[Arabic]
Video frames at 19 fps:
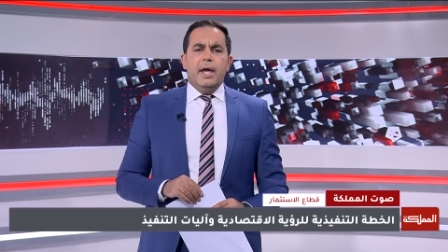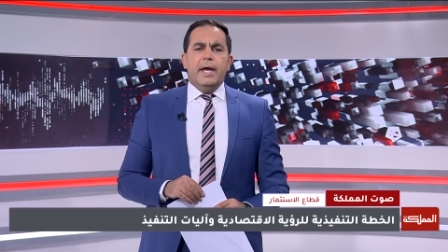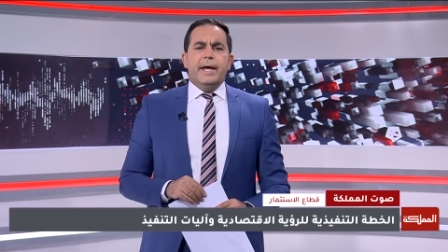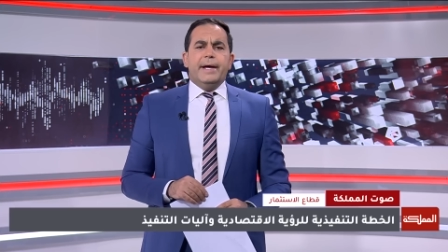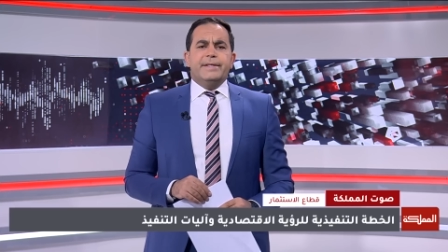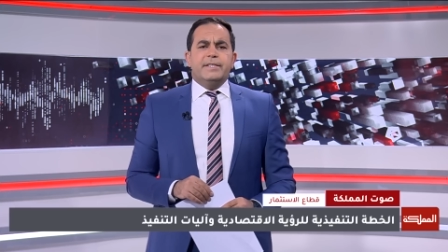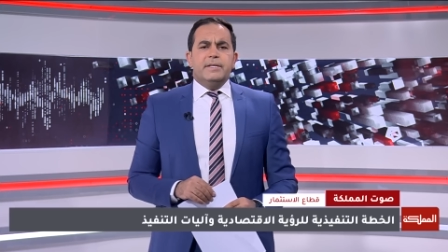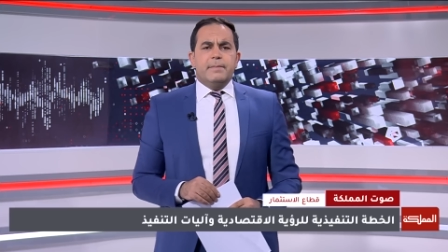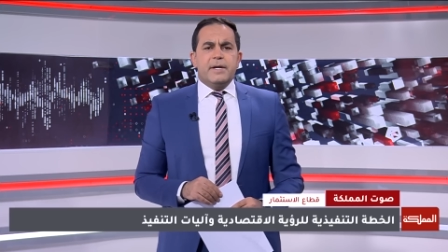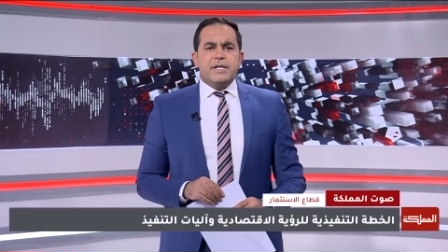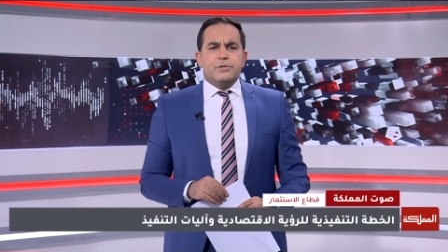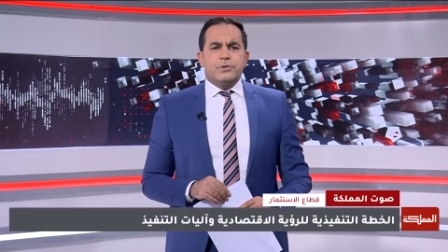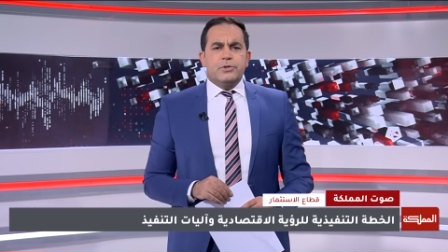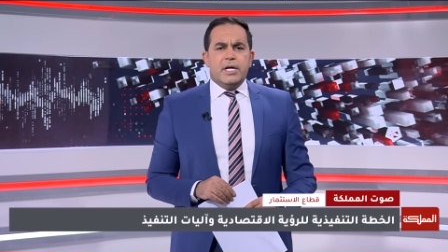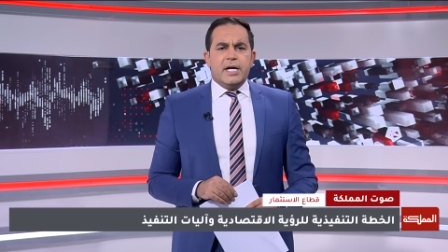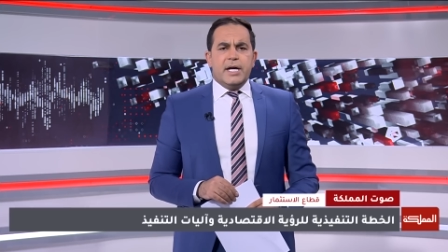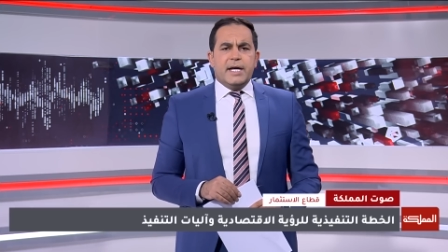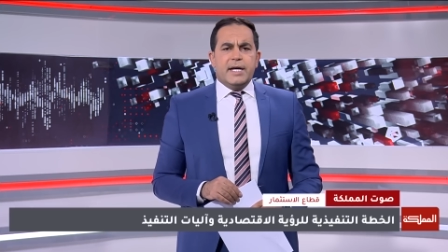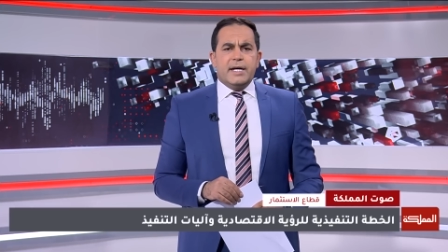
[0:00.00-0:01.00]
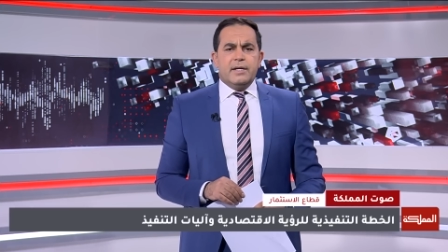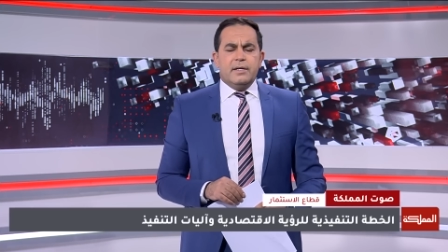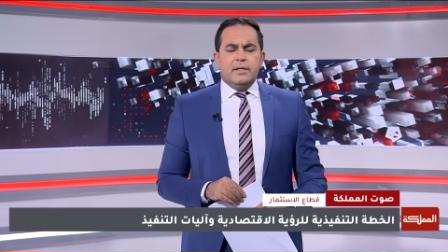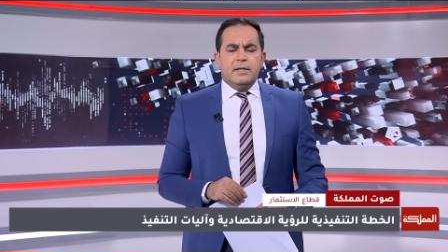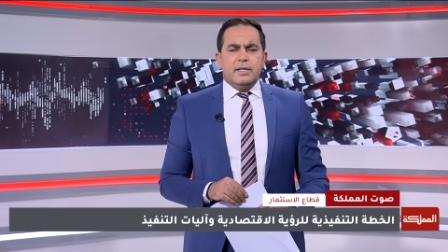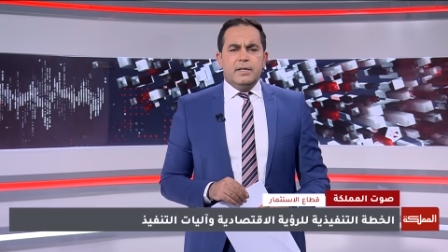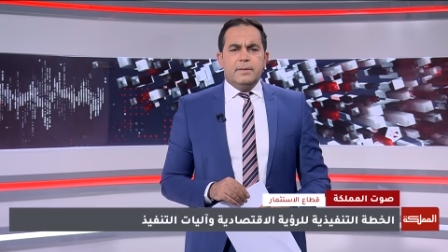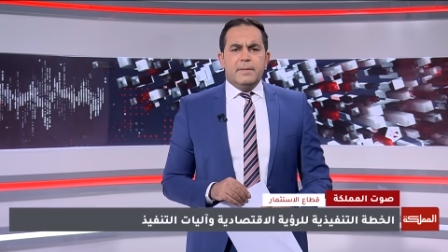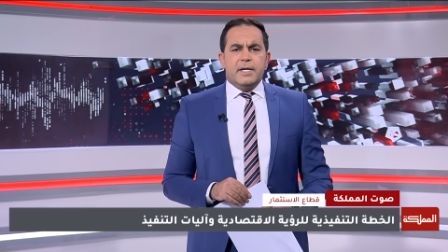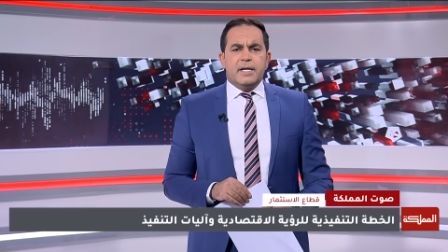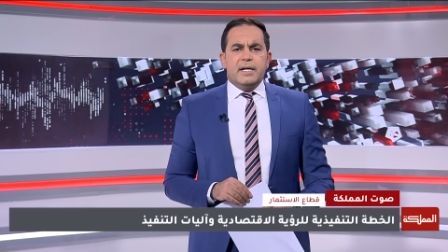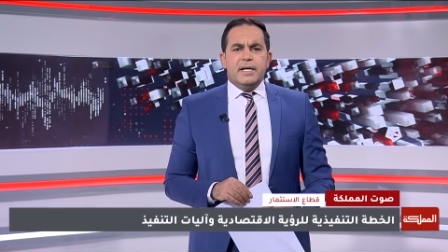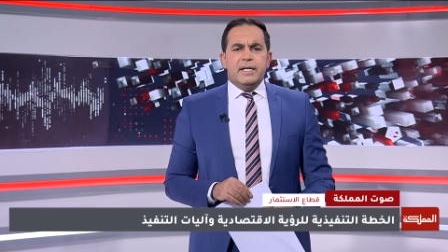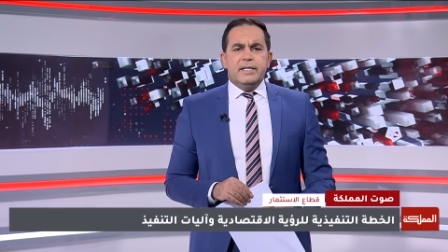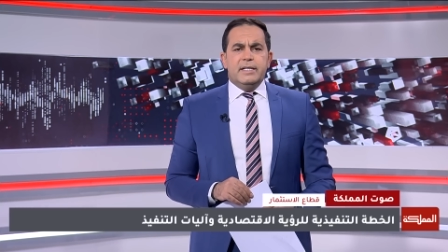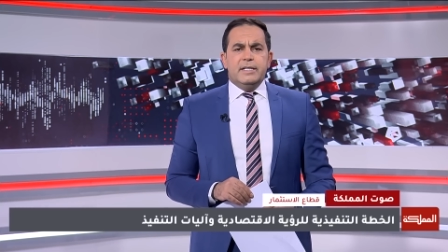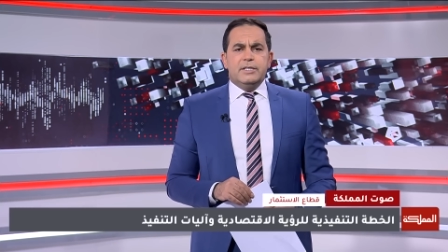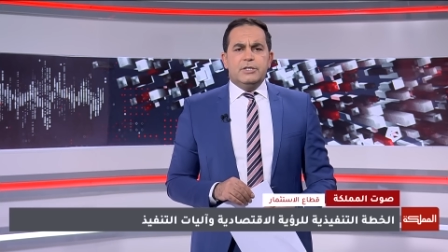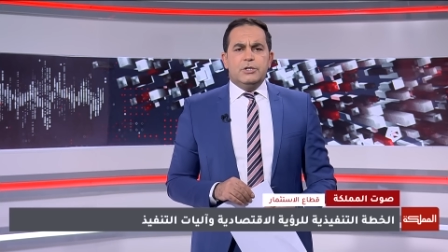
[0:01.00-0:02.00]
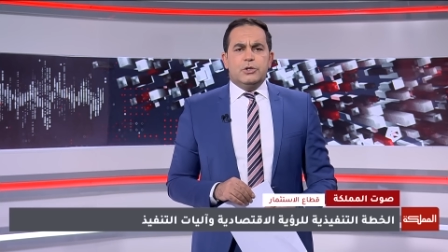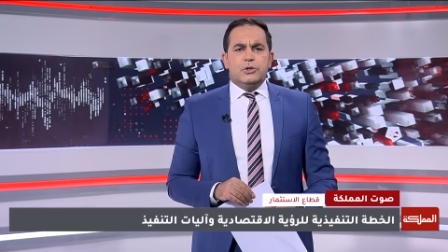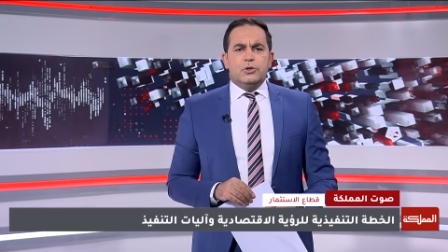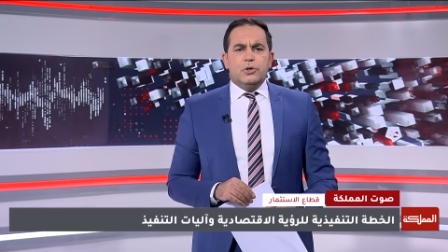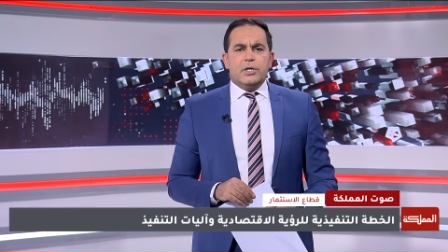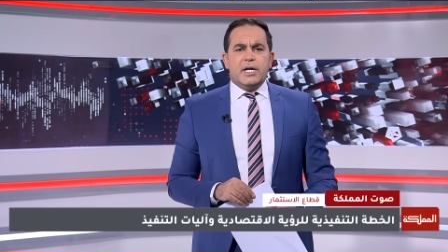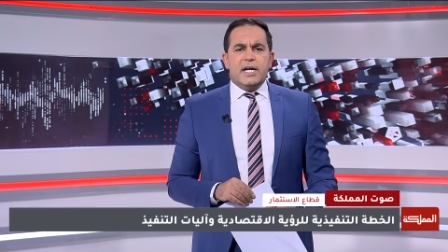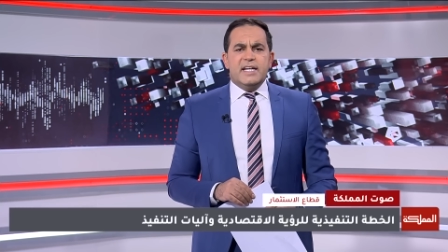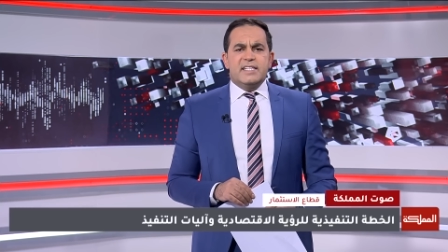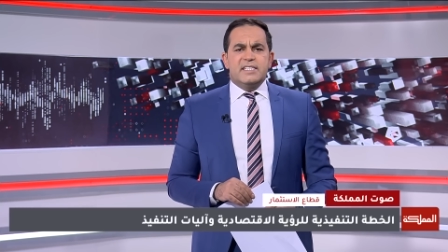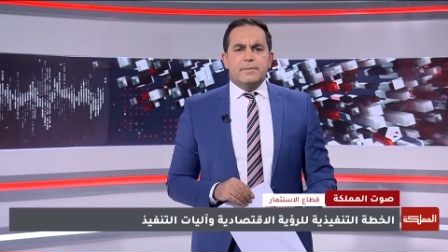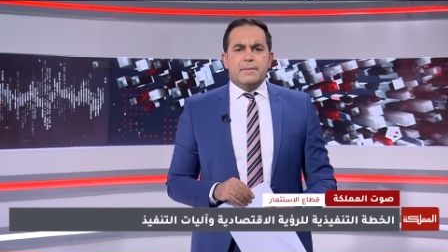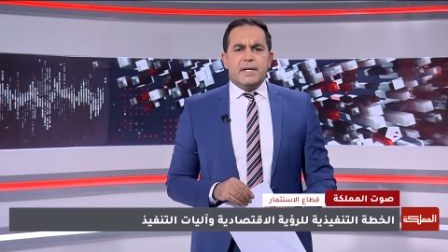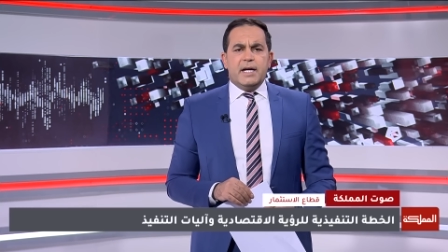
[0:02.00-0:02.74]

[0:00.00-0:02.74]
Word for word: اقتباس آخر لمقال للدكتور حازم